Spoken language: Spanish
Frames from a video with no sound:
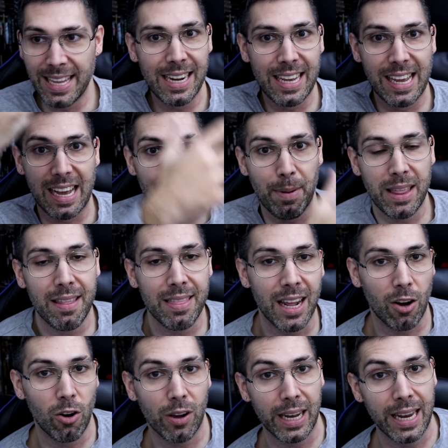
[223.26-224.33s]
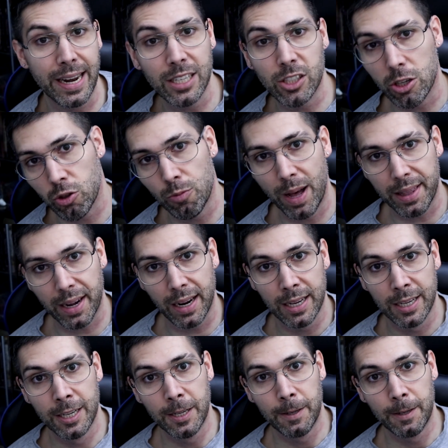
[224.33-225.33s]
hay alguien capaz de hacer lo que le han hecho a su madre,